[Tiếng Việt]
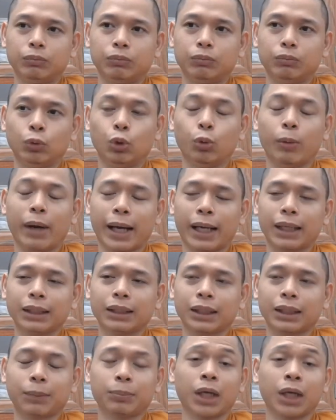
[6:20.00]
mua bán
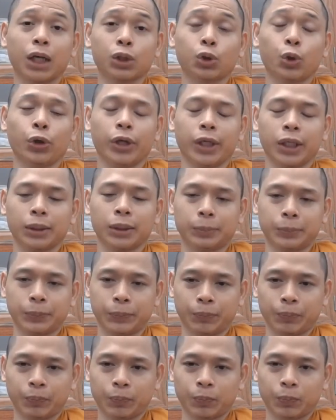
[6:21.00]
về cấp thợ thuyền
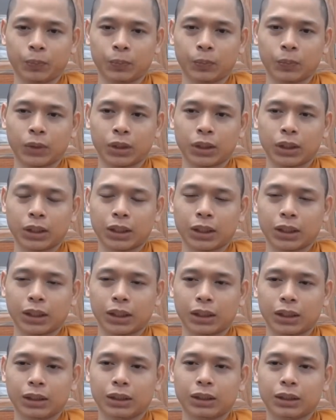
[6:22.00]

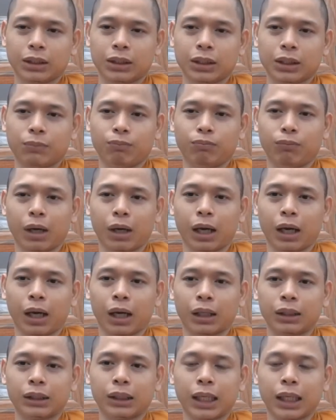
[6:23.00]
à,
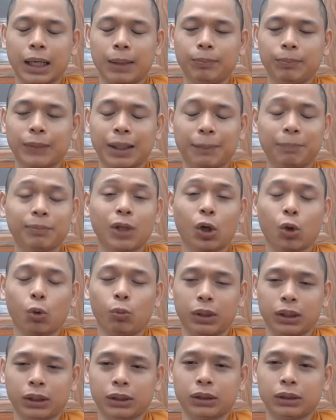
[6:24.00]
mà dám nắm đầu
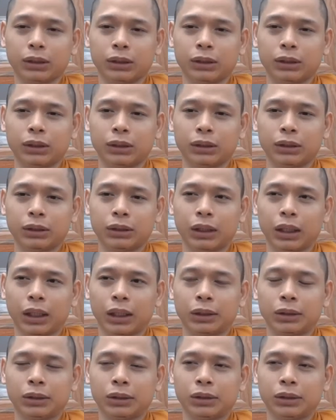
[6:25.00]
mình
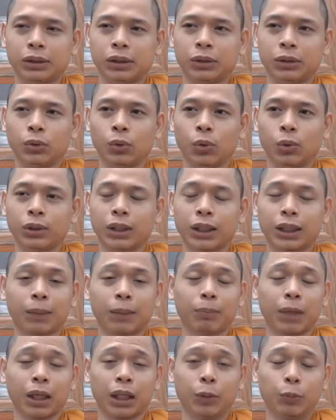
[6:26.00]
là người thuộc giai
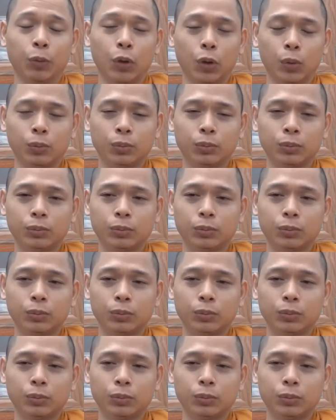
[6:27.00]
cấp bà la môn